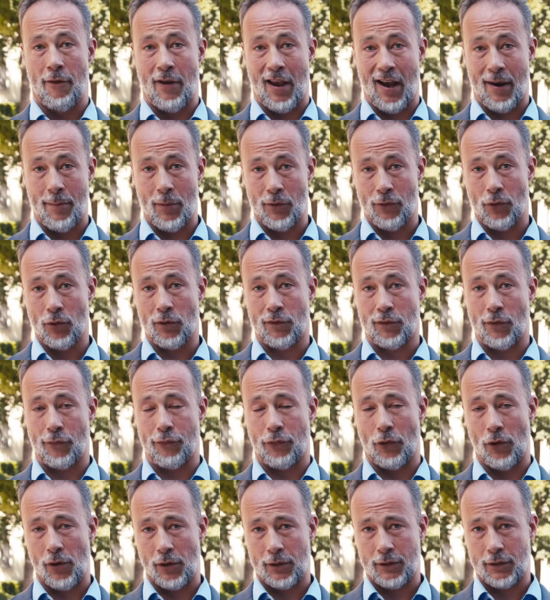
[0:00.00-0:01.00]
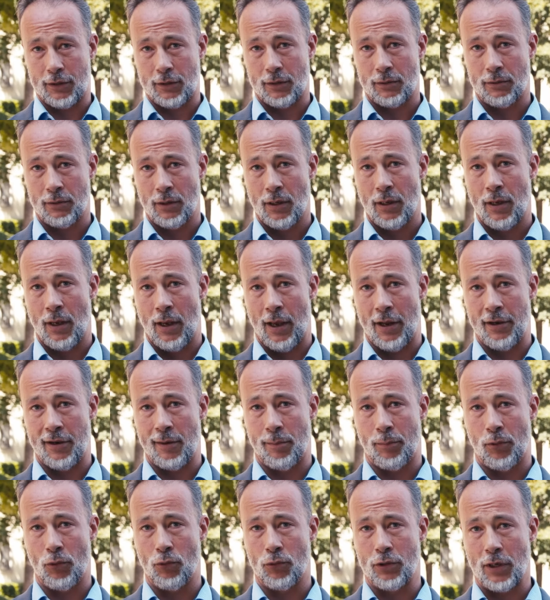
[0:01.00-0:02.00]
Wir haben uns gefolgt, Handy
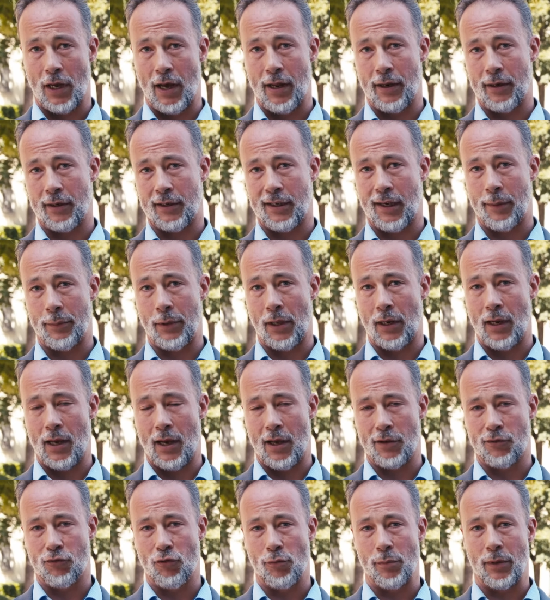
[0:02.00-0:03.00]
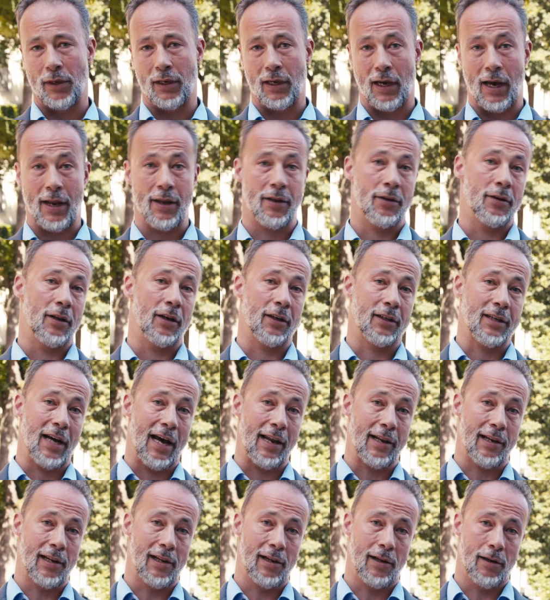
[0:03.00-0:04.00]
Bluttaten krimineller Asylmigranten in
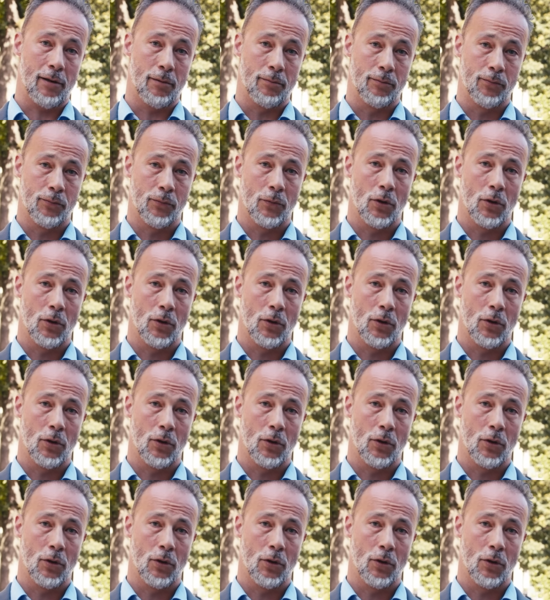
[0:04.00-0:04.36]
Kandel,